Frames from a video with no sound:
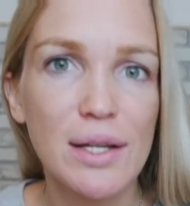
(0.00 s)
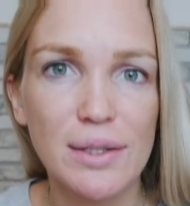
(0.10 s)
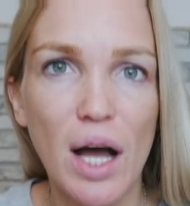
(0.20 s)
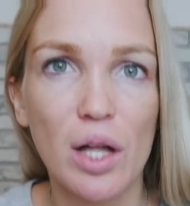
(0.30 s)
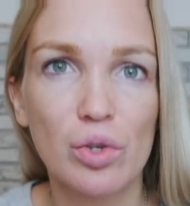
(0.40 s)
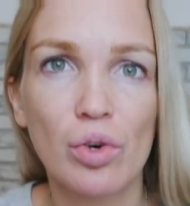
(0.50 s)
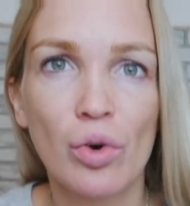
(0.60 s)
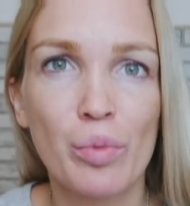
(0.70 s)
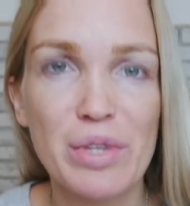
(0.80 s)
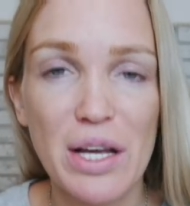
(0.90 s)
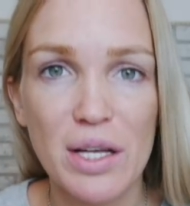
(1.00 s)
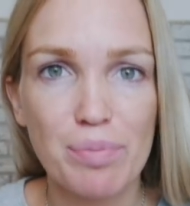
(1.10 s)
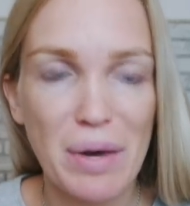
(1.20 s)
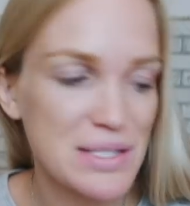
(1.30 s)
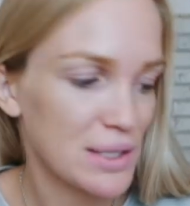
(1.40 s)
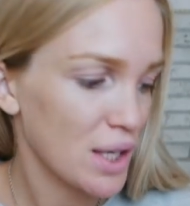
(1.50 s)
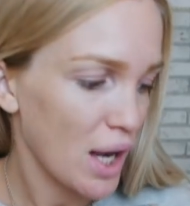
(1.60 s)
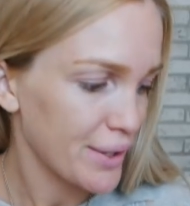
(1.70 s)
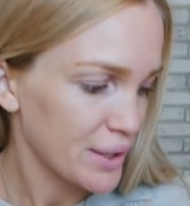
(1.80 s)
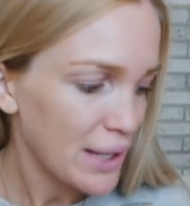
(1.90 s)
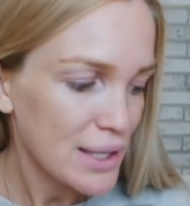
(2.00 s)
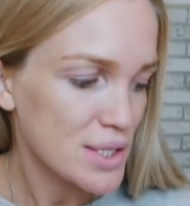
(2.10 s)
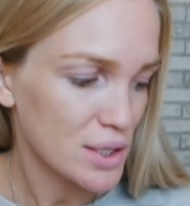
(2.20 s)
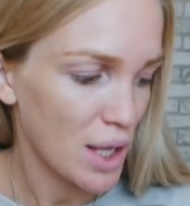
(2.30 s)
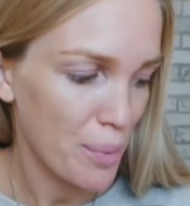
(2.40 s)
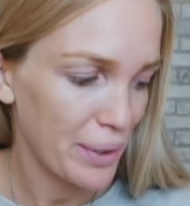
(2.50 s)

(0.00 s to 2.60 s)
Да, но у меня паста такая не ядерная,